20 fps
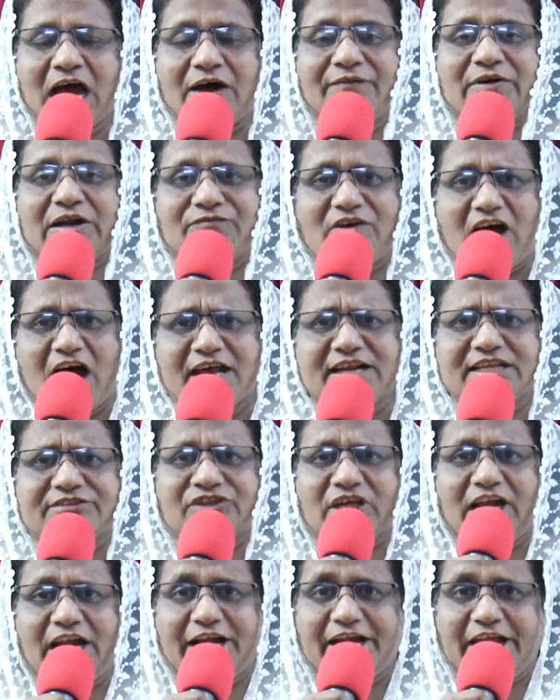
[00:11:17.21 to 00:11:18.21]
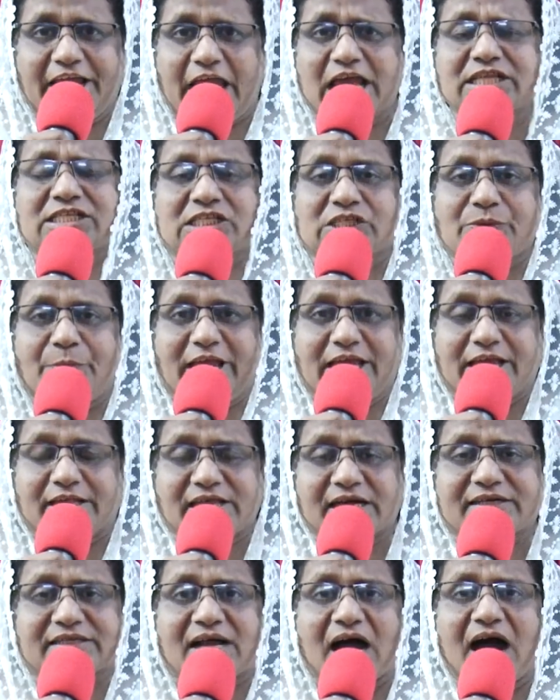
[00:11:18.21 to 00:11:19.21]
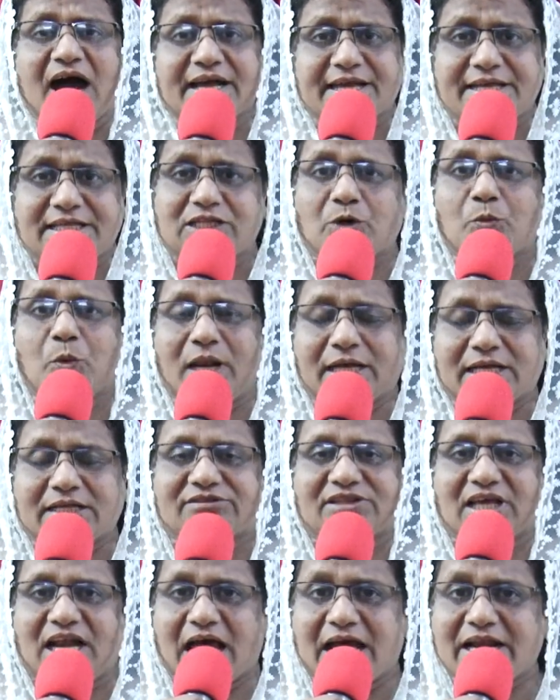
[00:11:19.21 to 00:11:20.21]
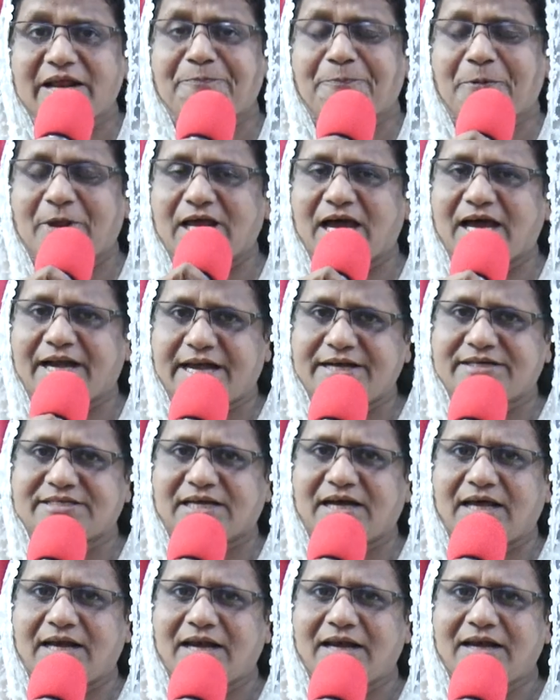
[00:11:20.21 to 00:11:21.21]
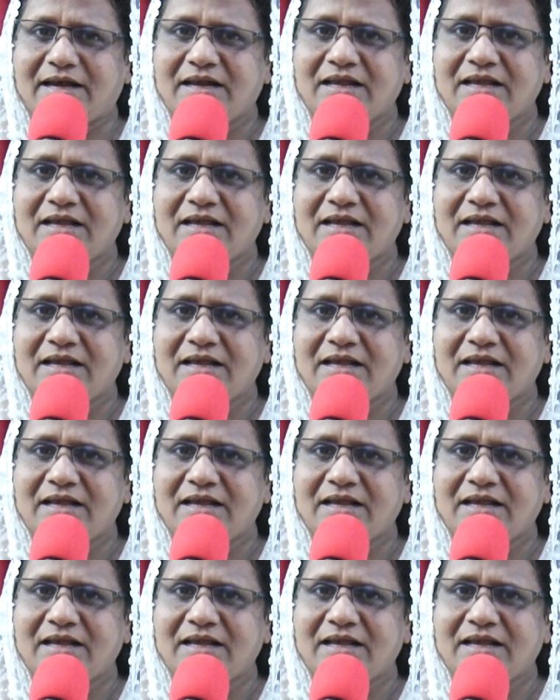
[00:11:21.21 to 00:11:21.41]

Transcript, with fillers: அவர் வானத்தில் என்று இயேசுவை எதற்காக இந்த உலகத்தில் அனுப்பினார் என்றால்